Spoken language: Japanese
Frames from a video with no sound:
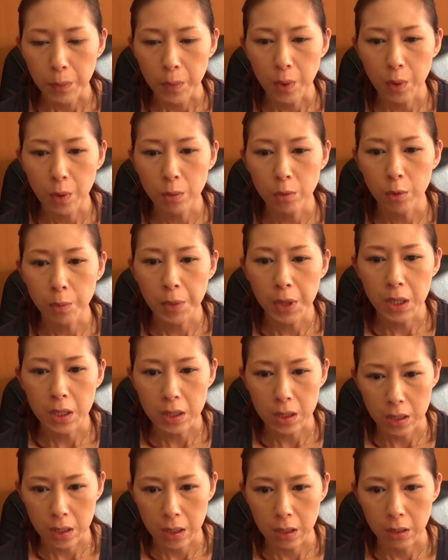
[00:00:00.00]

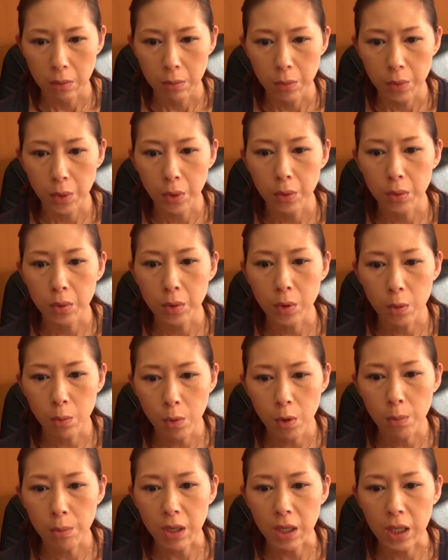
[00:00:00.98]
ホームページブログと
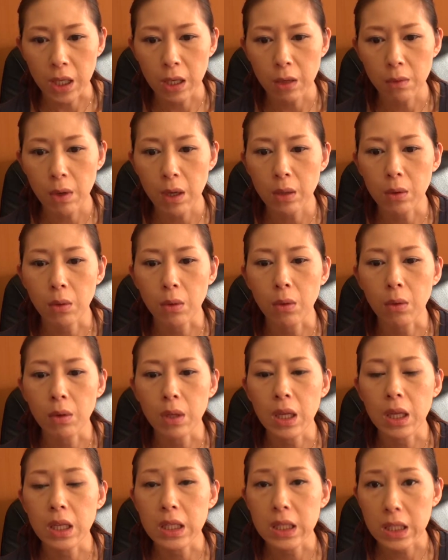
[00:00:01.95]
も、まあ、キーワード
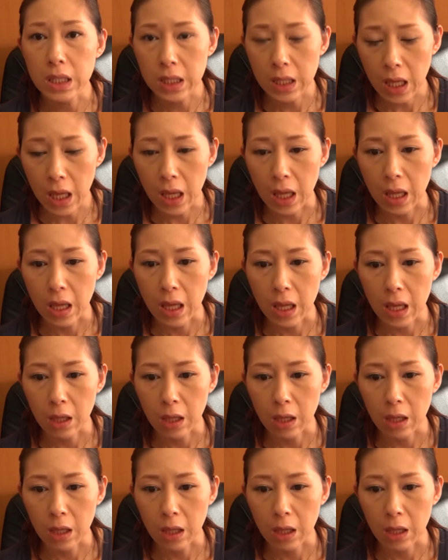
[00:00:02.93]
同じで、